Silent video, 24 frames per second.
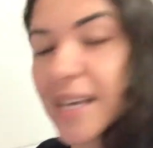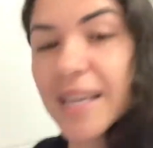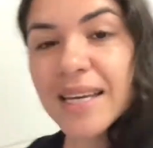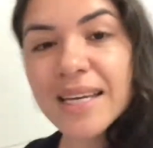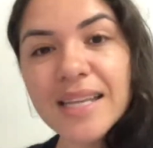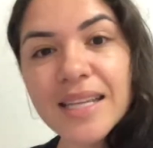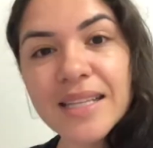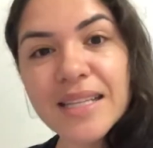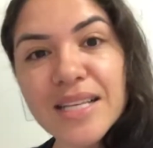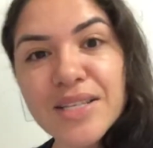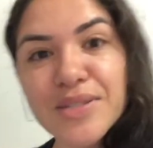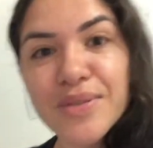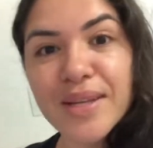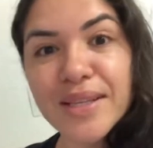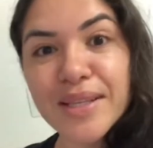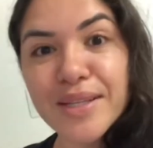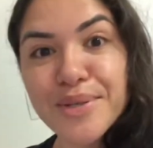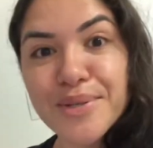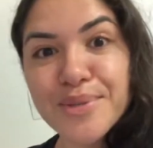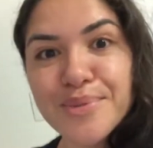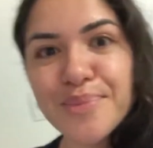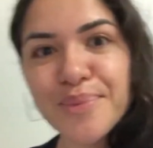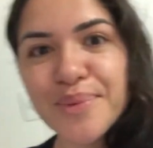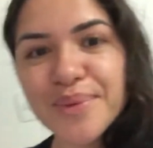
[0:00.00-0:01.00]
Agradeço a
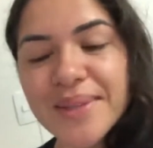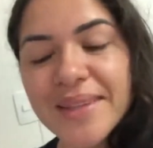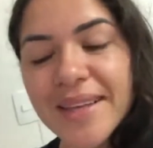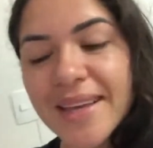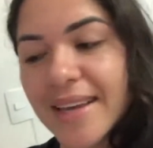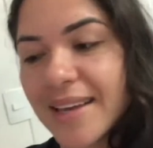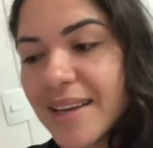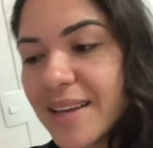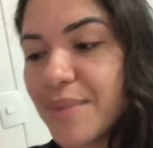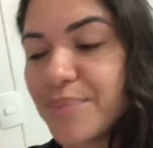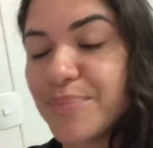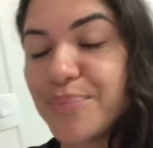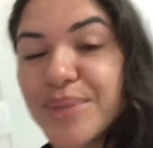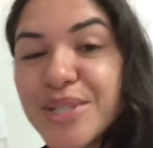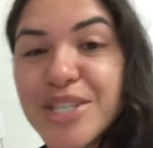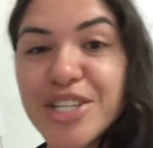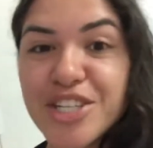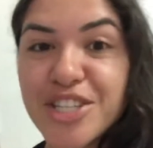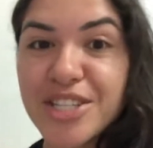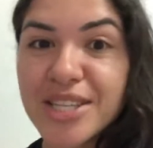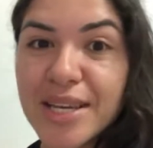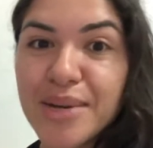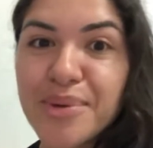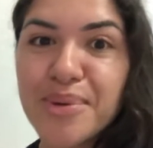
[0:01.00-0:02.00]
Deus por ter, por a
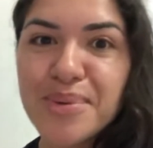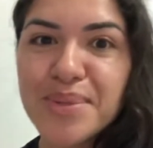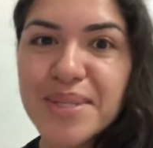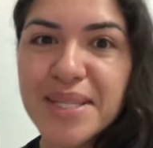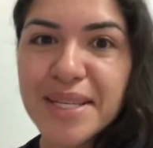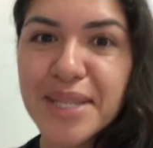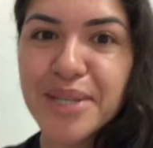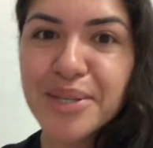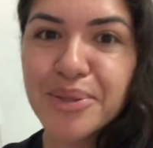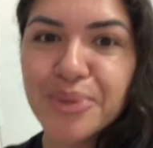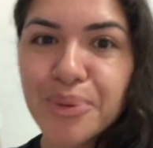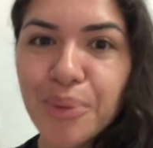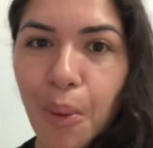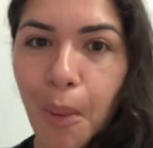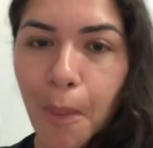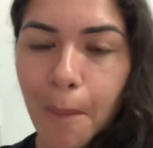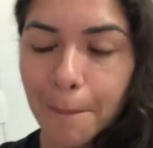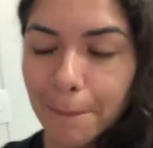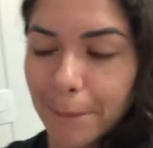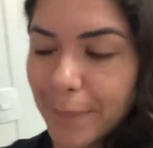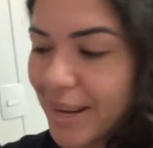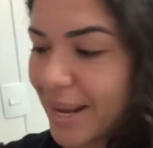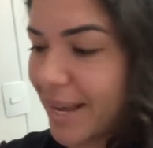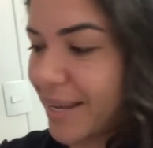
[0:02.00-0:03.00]
gente ter conseguido
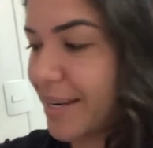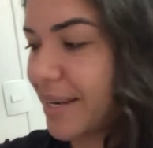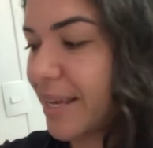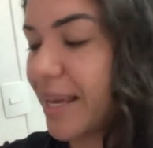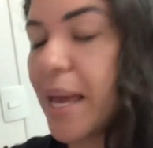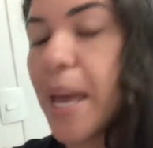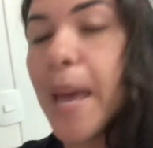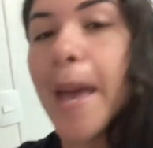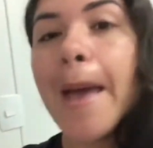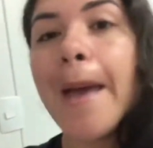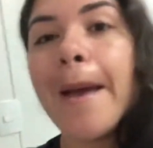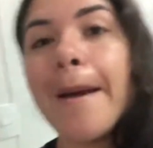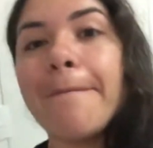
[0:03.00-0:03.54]
comprar, né?